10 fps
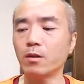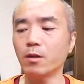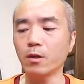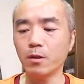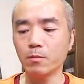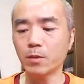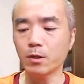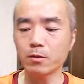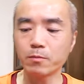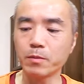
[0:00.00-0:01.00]
で
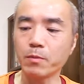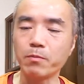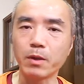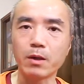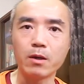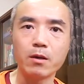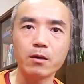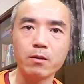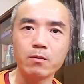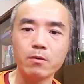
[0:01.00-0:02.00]

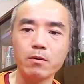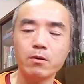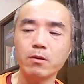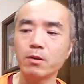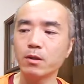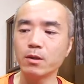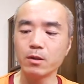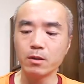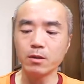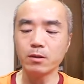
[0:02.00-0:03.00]
ブラックペッパーを
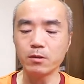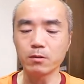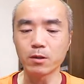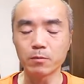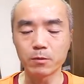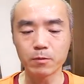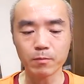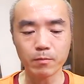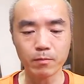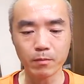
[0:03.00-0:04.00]
1g
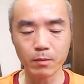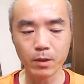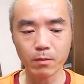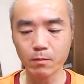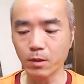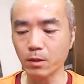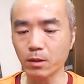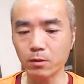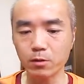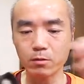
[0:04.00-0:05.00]
まあ
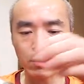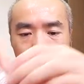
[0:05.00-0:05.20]
30